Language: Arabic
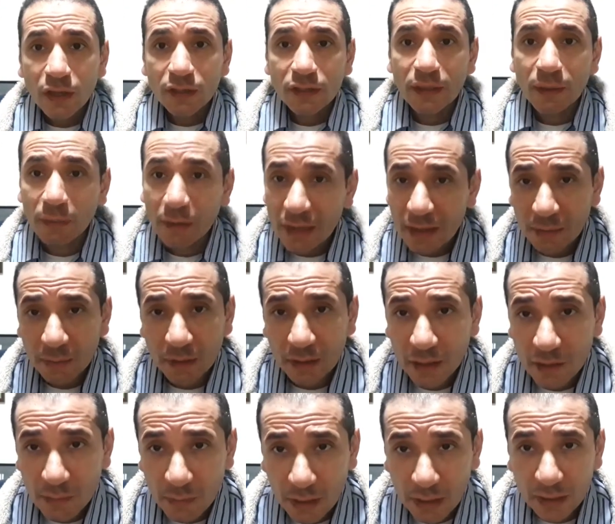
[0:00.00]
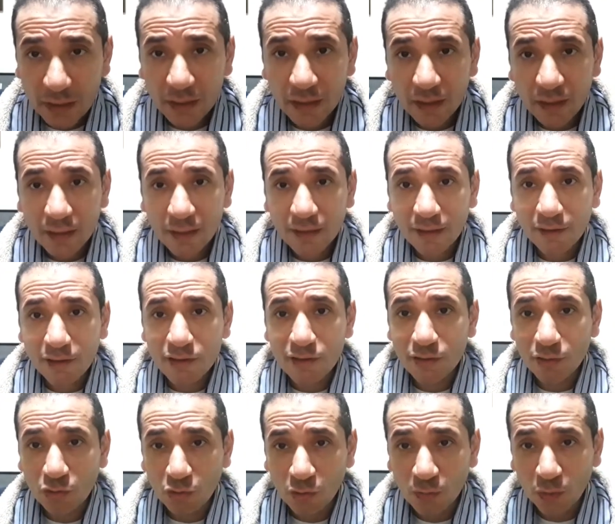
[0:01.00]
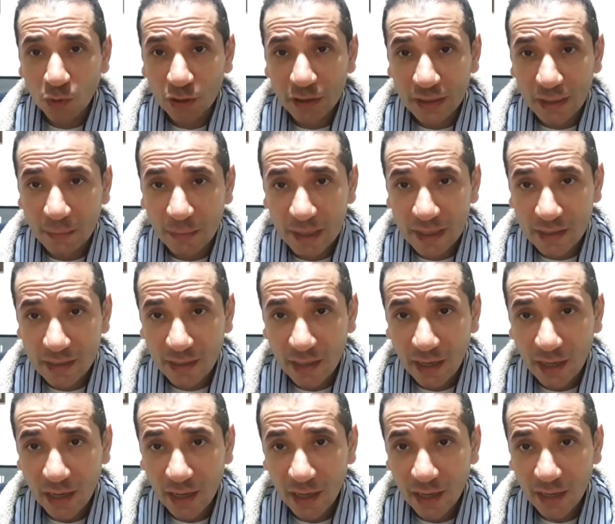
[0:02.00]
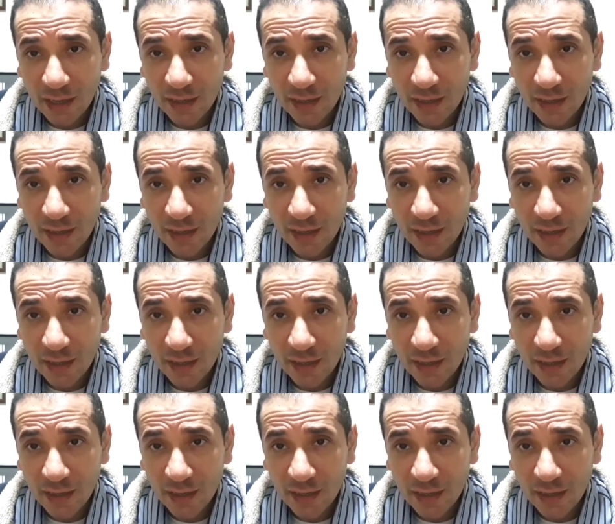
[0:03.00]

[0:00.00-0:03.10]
ده بس بالنسبه لايه قصه دموع التماسيح